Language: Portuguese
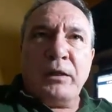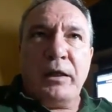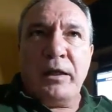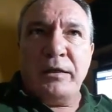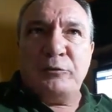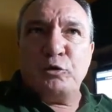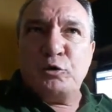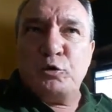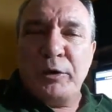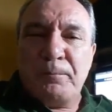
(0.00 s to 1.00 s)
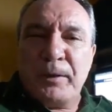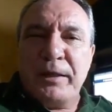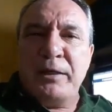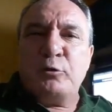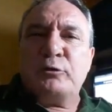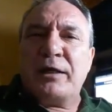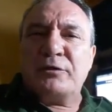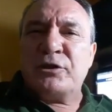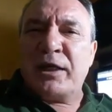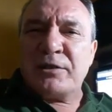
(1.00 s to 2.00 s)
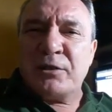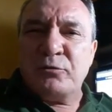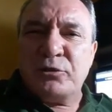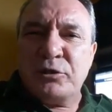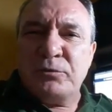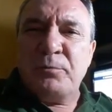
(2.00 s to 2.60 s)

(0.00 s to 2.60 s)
É, do, do, emprego, da geração de,